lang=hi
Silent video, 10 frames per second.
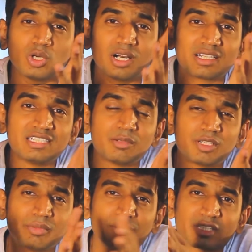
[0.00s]
जो
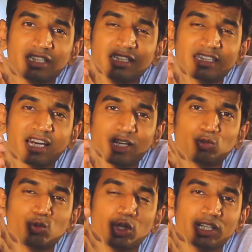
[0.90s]
अगली खबर मैं आपके लिए लेके
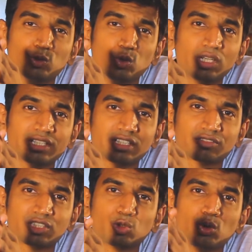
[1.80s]
आया हूँ वो है गूगल
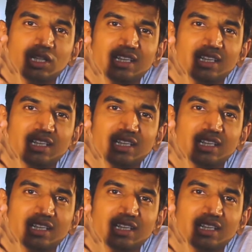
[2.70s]
की तरफ से